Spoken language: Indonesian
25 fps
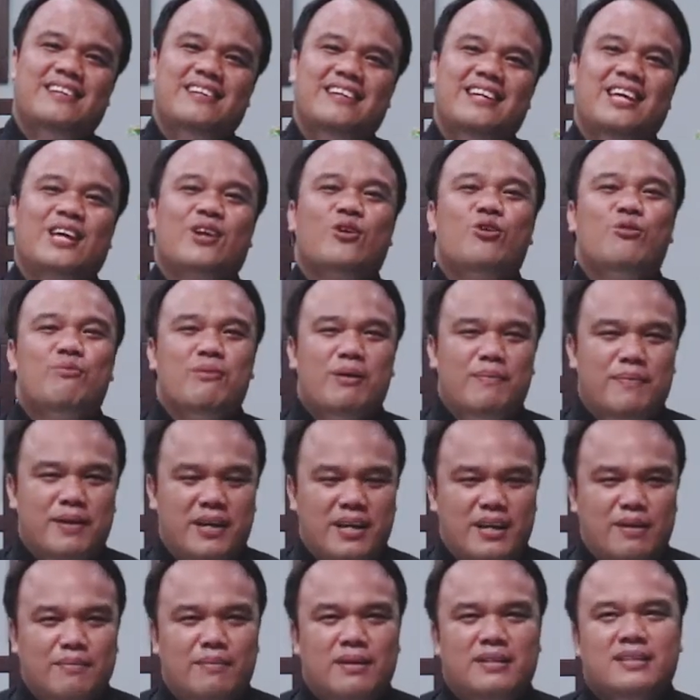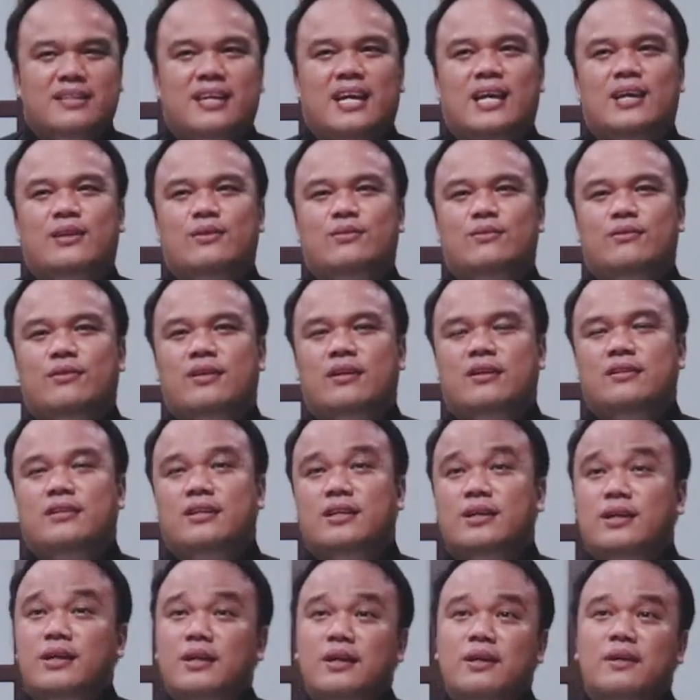di Roma pada masa itu. Nah,
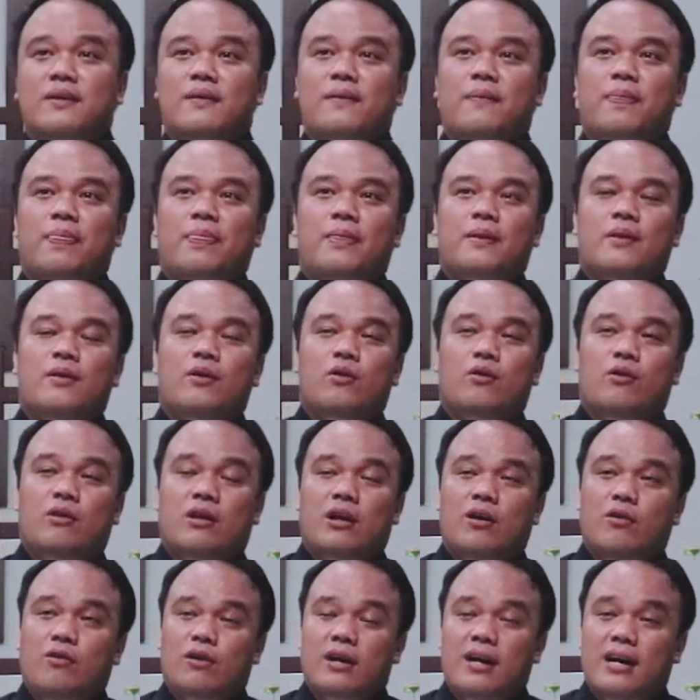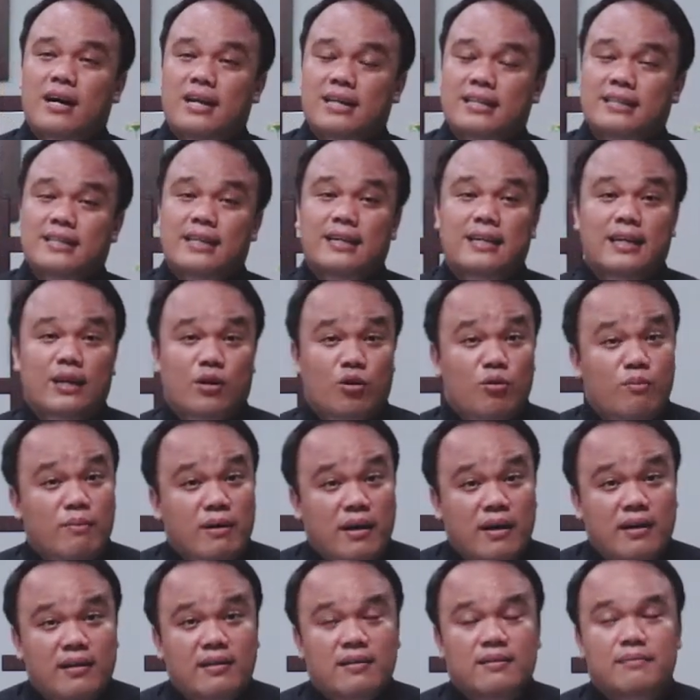jadi orang-orang Kristen di
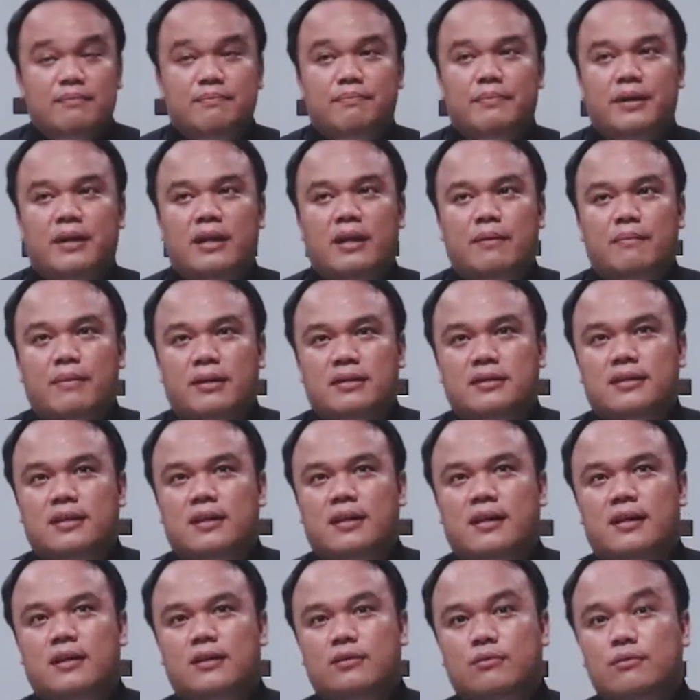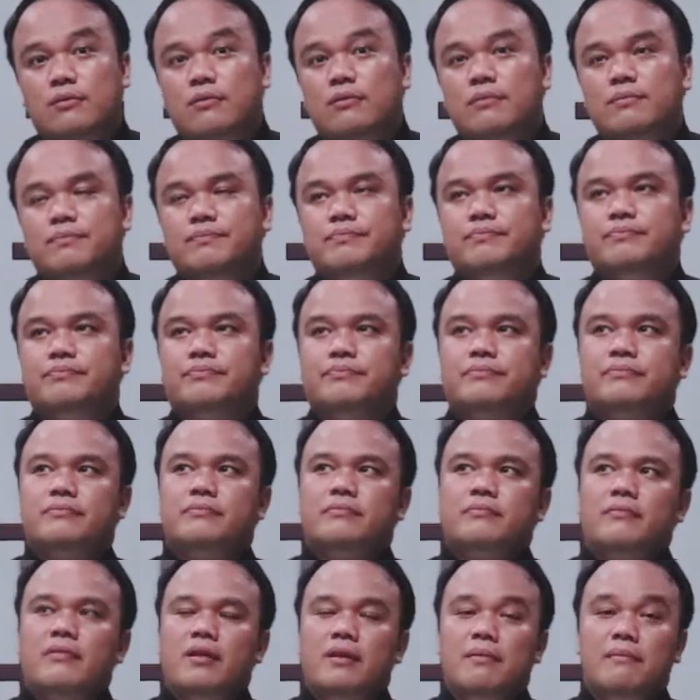Roma pada masa itu
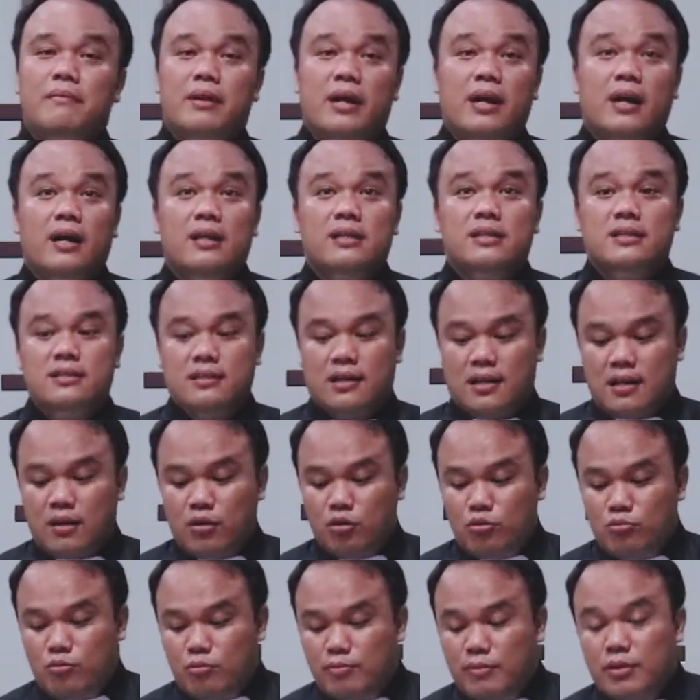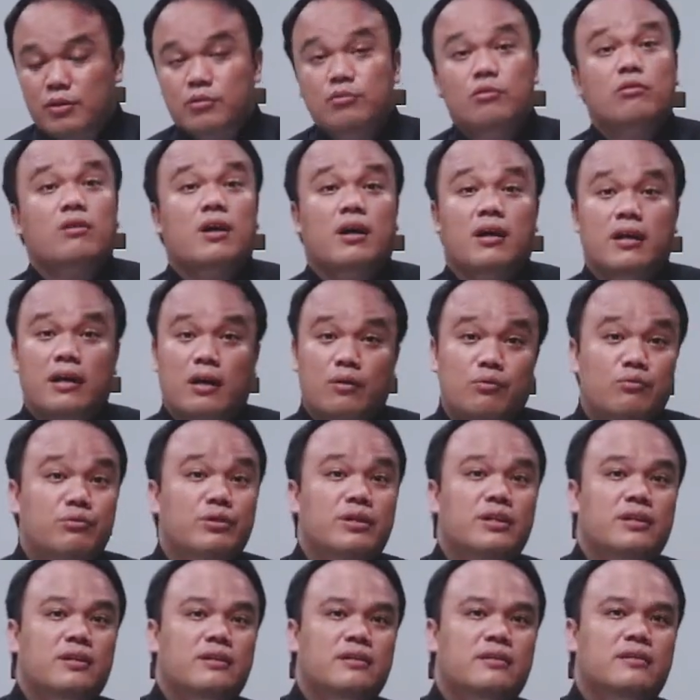mereka secara umum itu orang
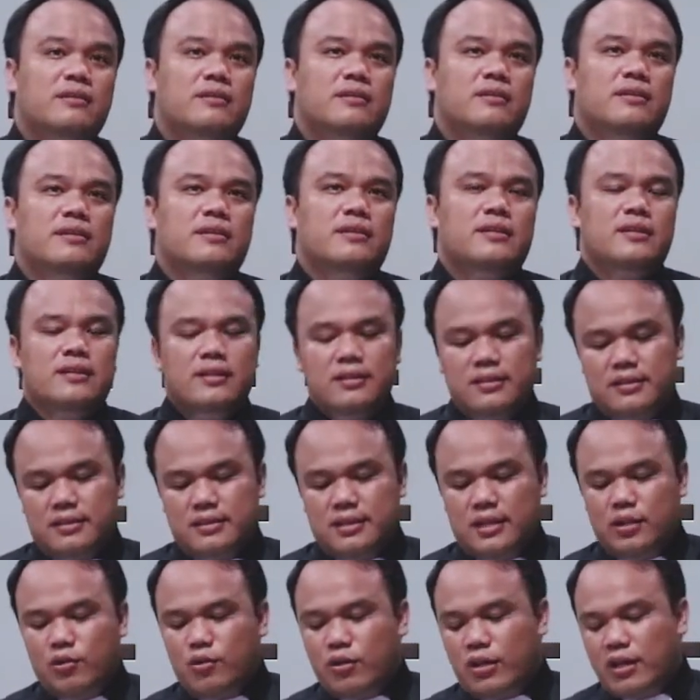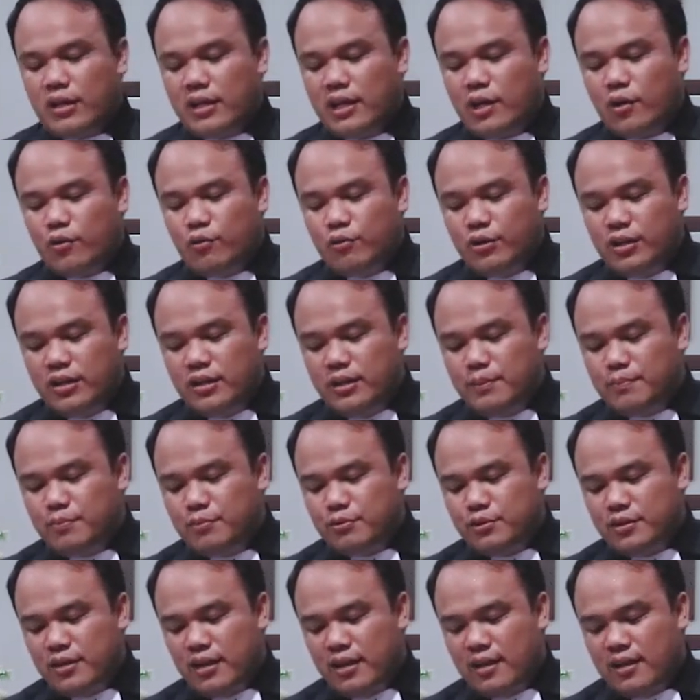Yahudi. Jadi orang Yahudi ini
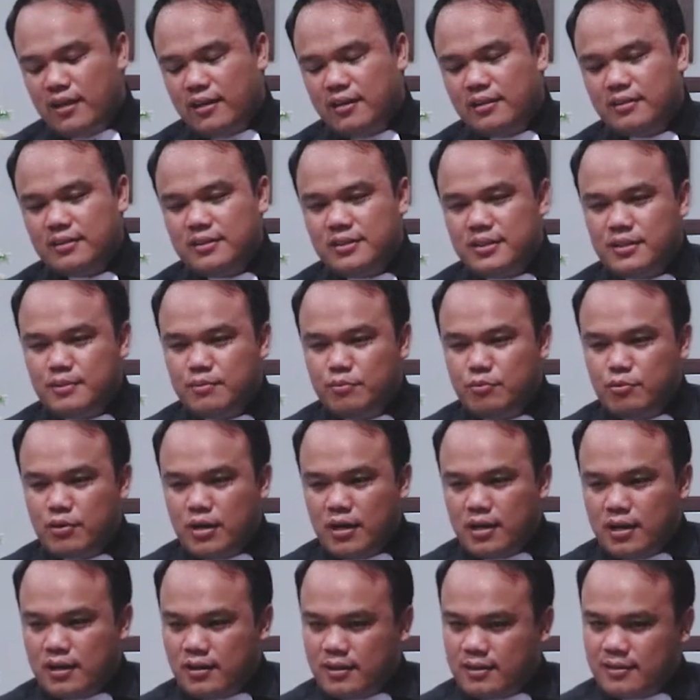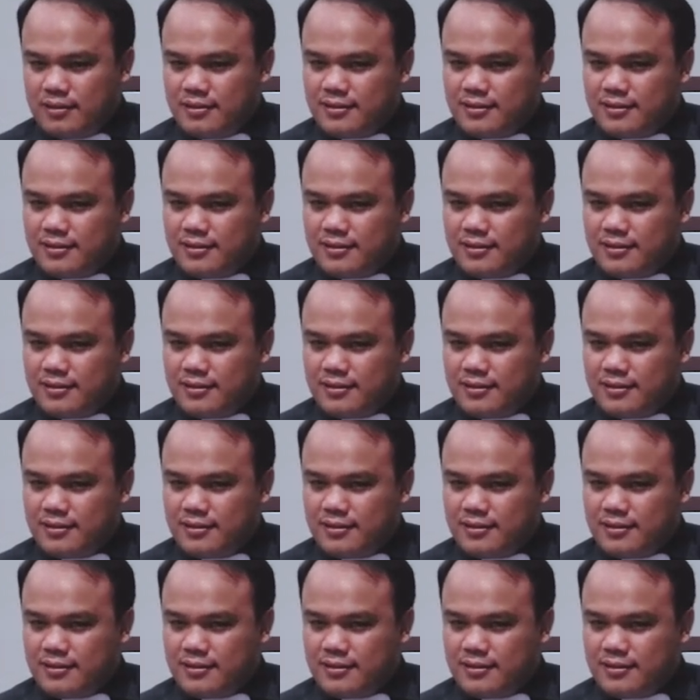punya sebuah